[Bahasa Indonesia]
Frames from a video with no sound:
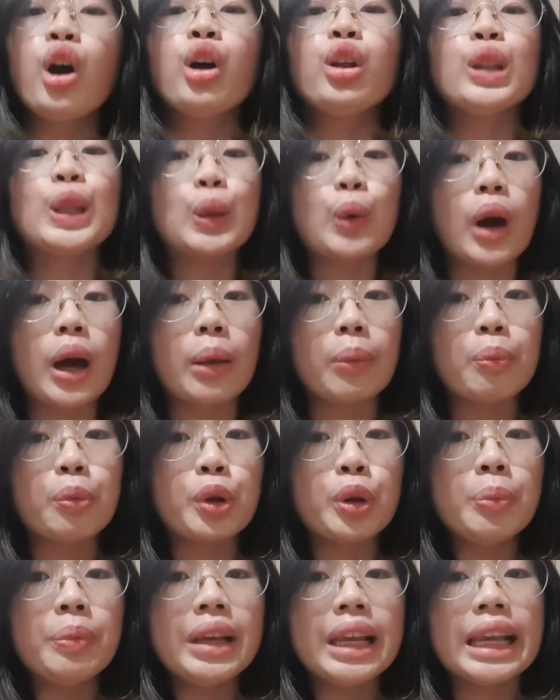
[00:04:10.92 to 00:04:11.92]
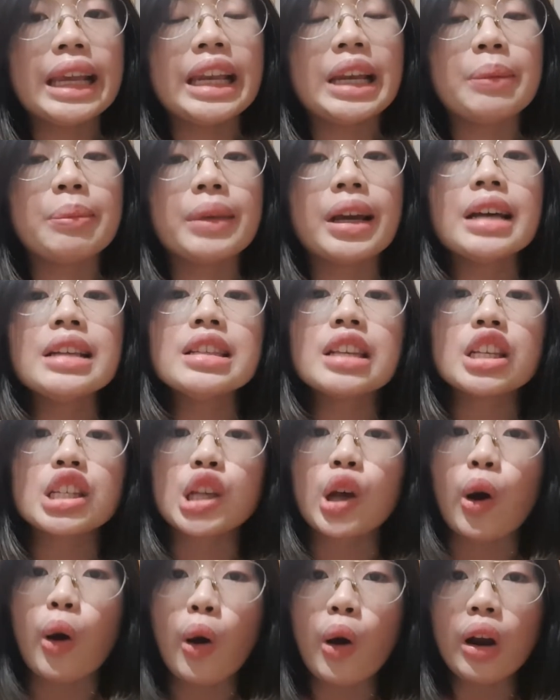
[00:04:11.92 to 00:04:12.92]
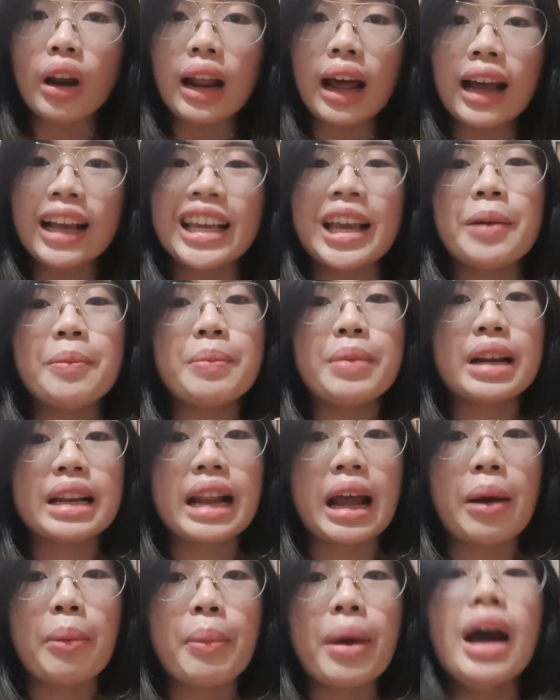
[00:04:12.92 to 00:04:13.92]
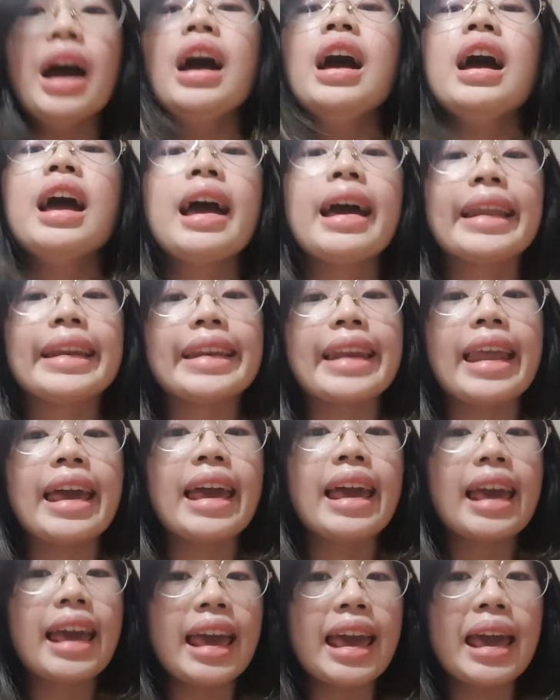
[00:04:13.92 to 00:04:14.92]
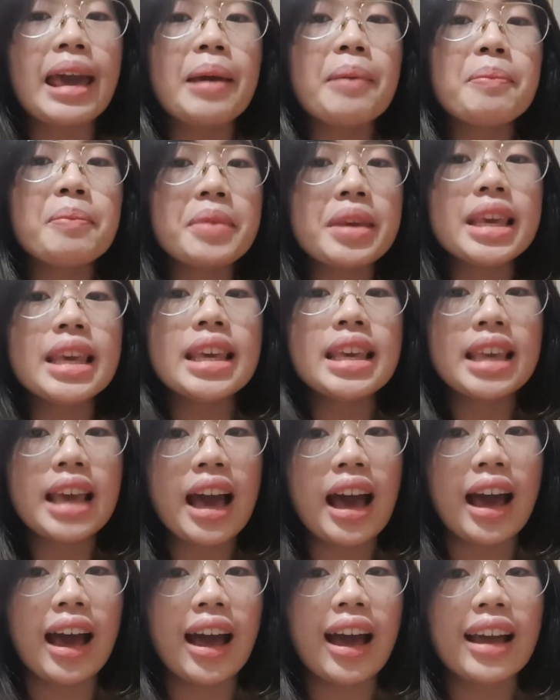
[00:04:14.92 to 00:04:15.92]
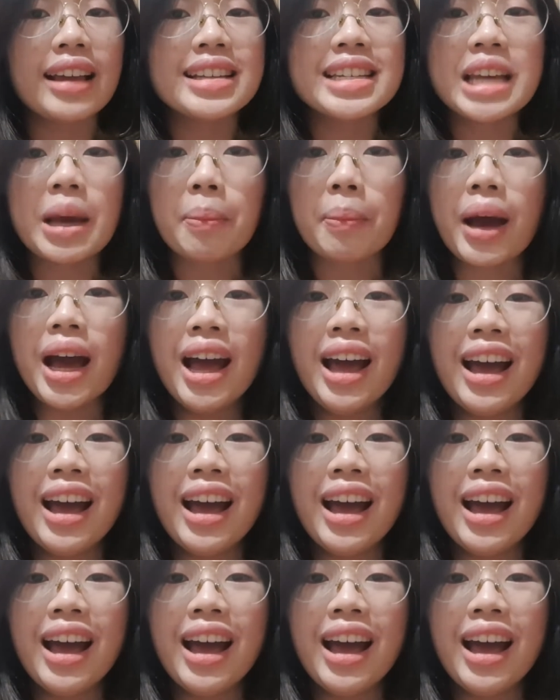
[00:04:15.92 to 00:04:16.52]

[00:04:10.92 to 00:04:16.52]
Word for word: Tuhan pun mengirimkan seseorang yang bernama Nehemia. Siapa?